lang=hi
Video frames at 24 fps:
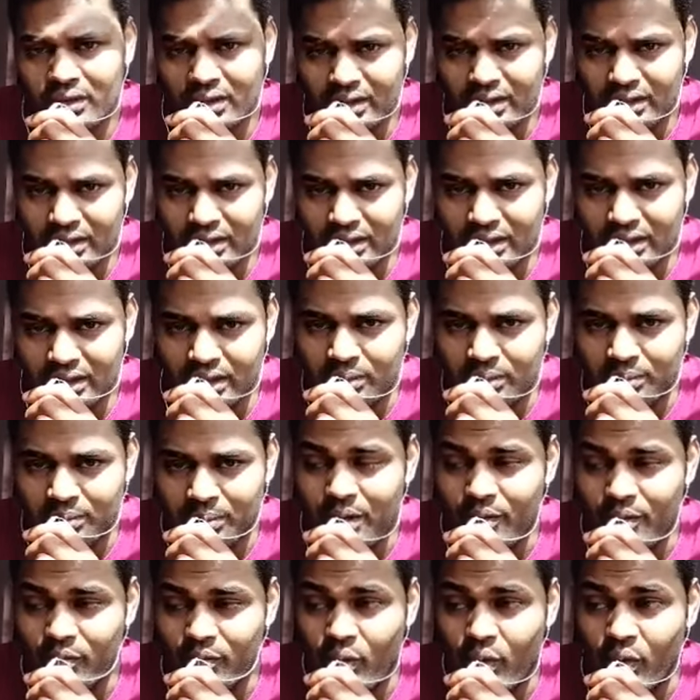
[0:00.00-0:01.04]
लिए ये
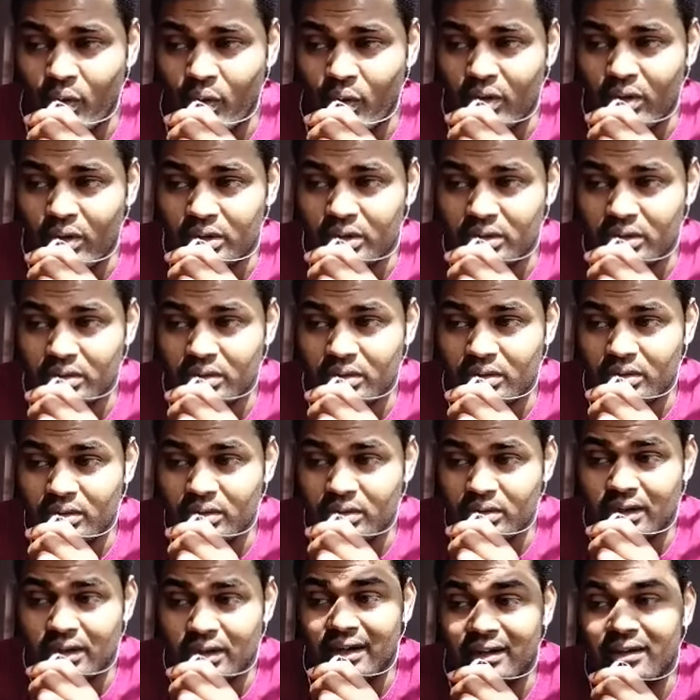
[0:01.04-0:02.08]
उपाय बहुत
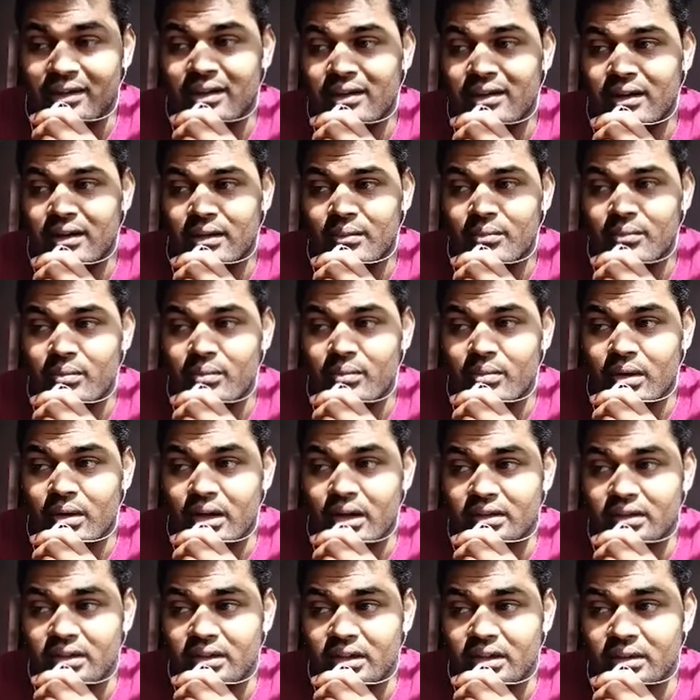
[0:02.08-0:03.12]
कारगर है
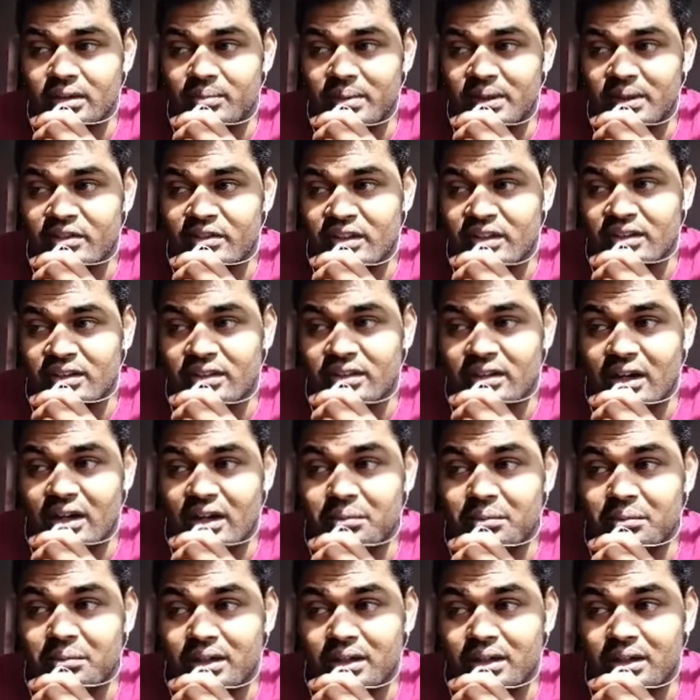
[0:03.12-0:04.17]
हंड्रेड परसेंट
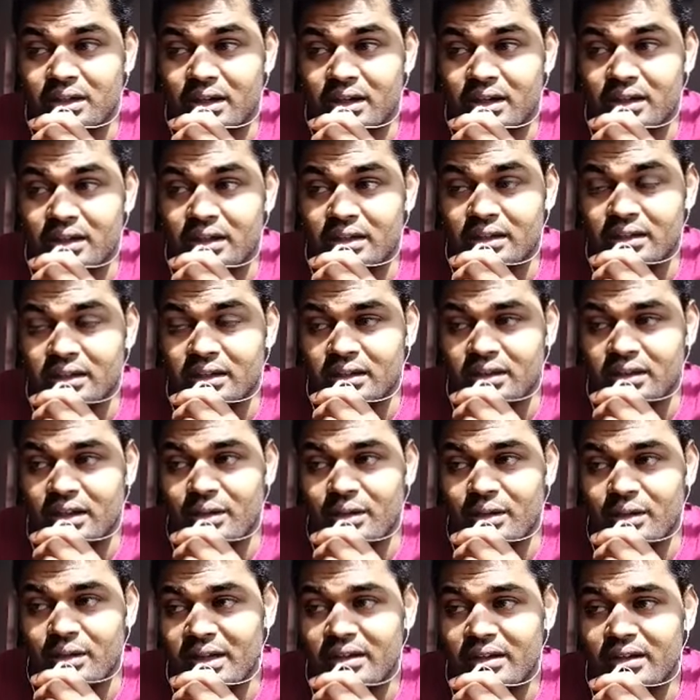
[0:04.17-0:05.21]
काम करेगा लेकिन ये
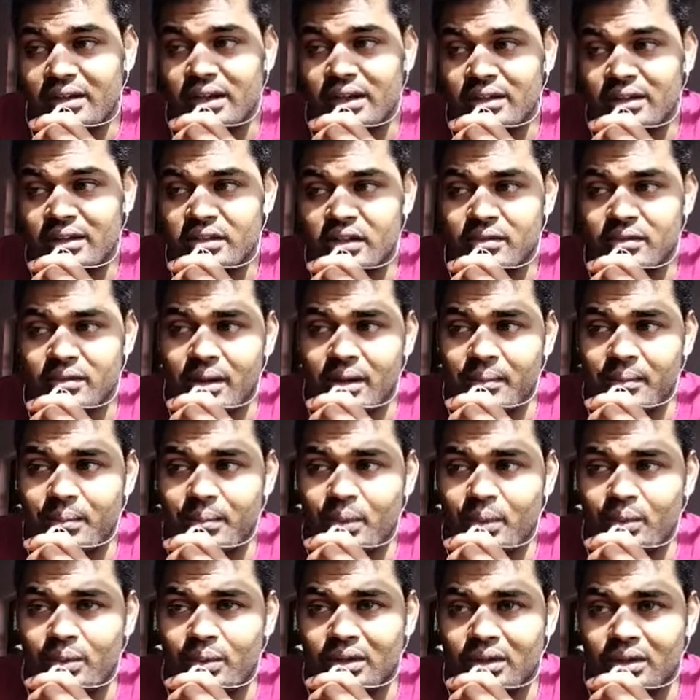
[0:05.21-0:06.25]
तभी करें जब आप
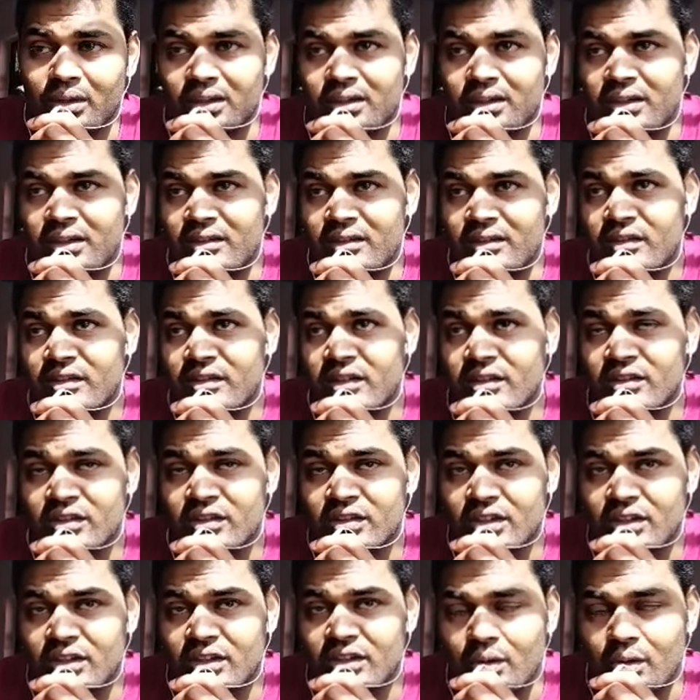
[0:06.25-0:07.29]
पूरे तरीके से
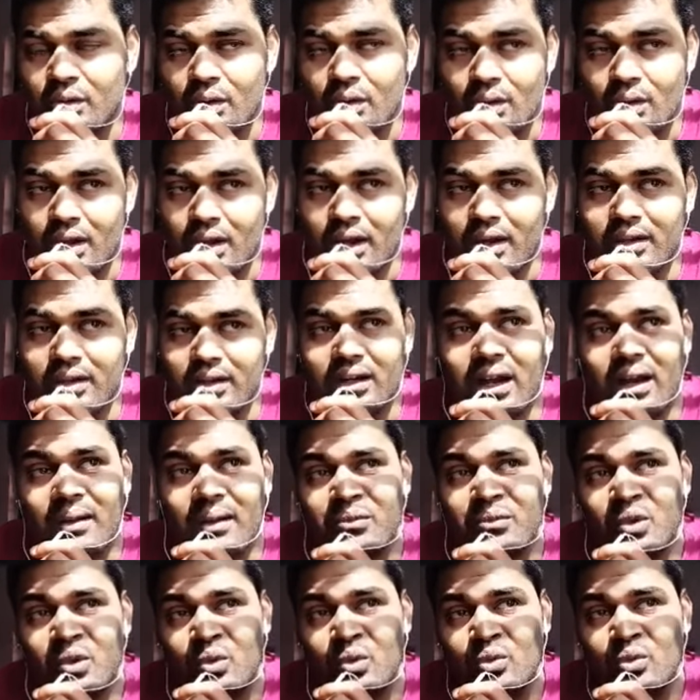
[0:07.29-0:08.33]
सच्चे हों अगर
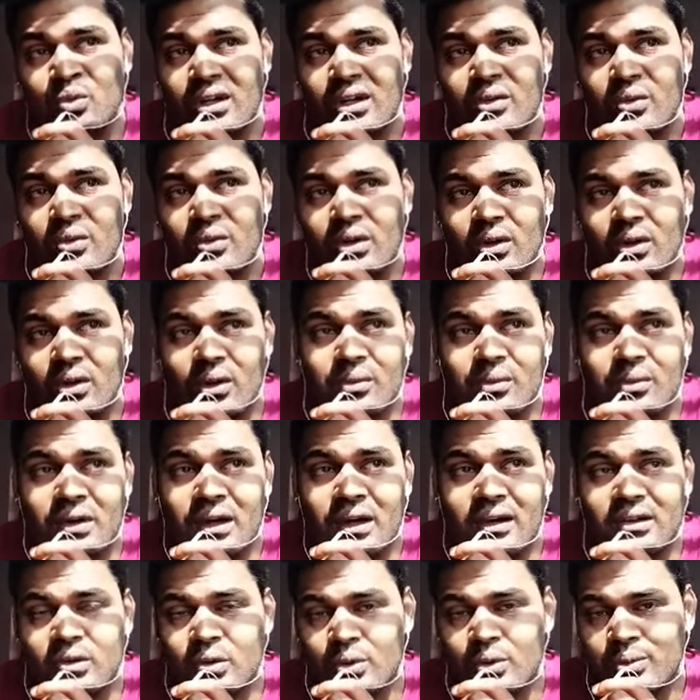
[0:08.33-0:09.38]
आप झूठे हुए और
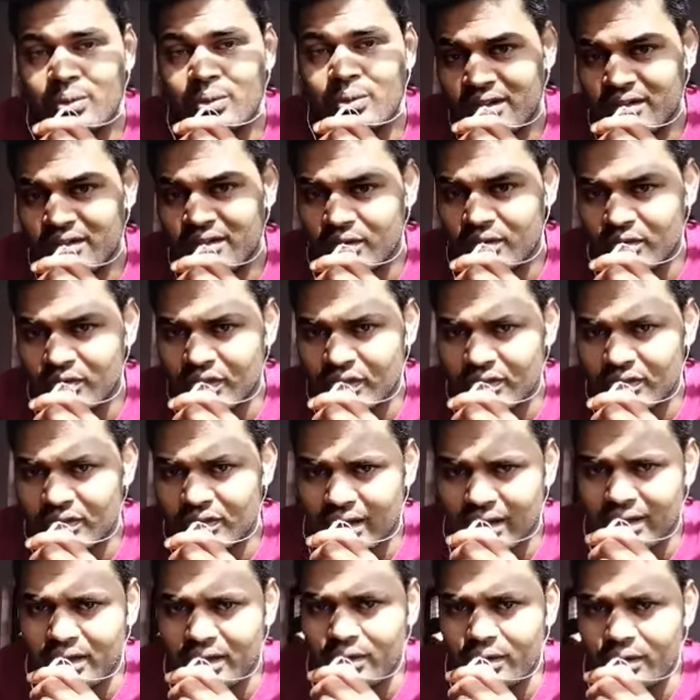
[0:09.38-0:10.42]
फालतू में किसी को
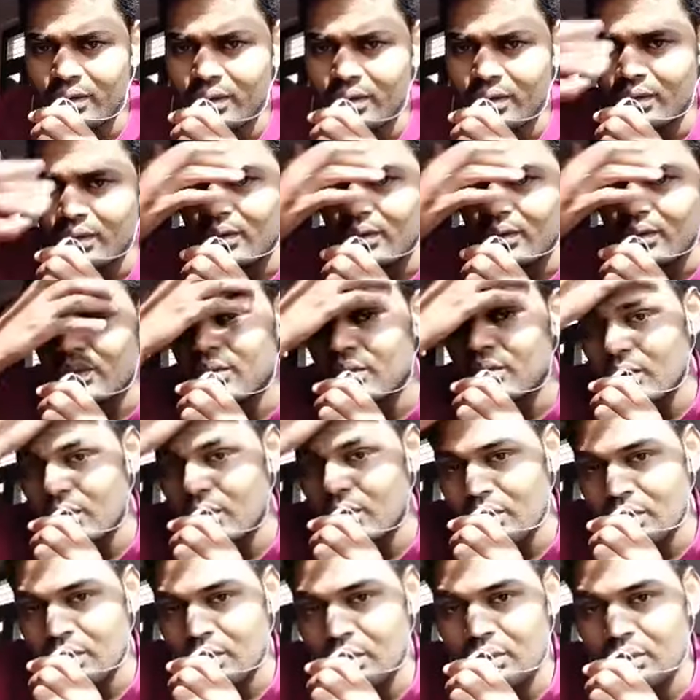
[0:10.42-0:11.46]
सता रहे हो
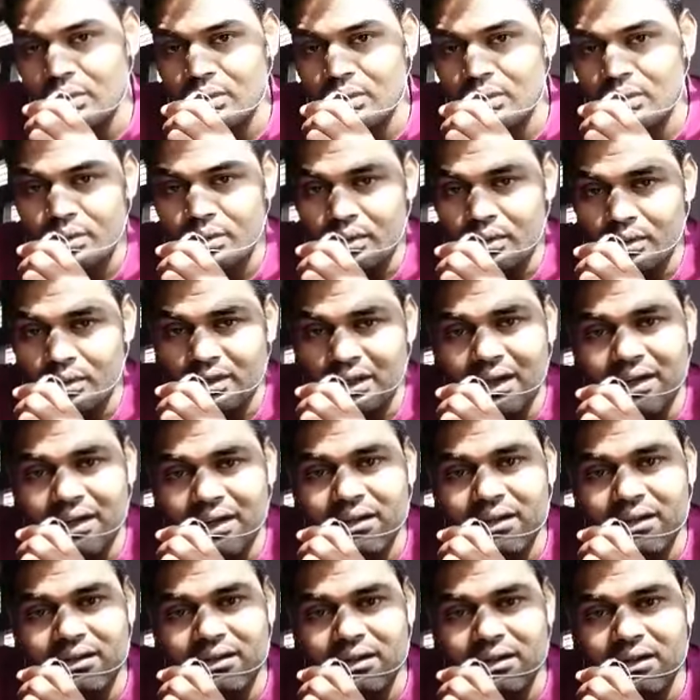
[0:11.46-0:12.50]
तो
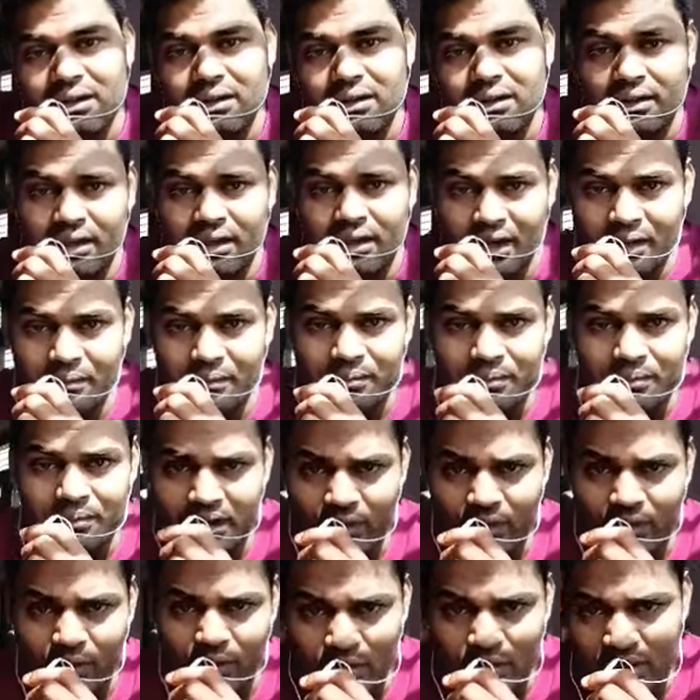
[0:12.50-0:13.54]
ध्यान रखना ये
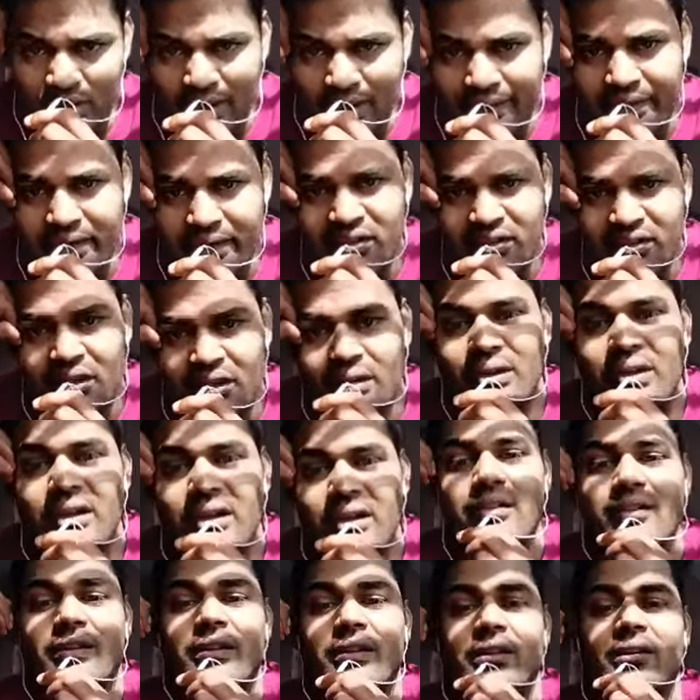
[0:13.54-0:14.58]
आपका उल्टा ही
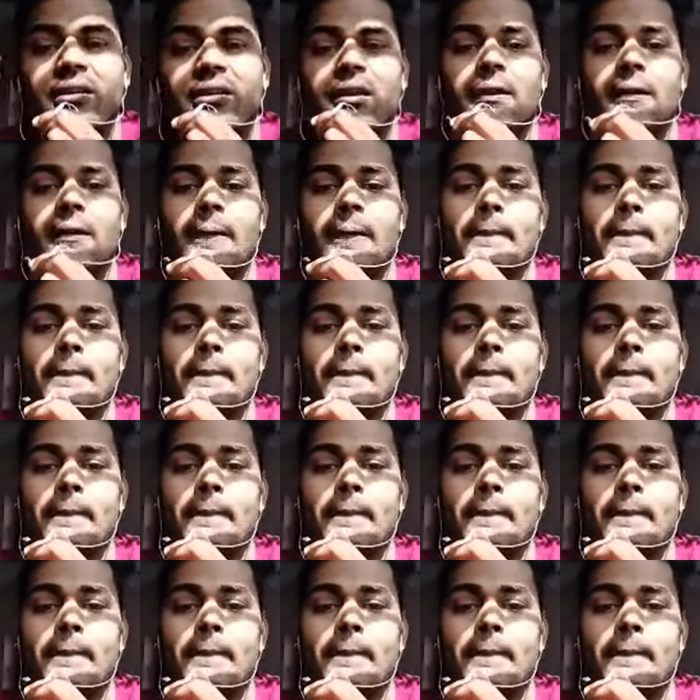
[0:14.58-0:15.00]
सर्वनाश कर देगा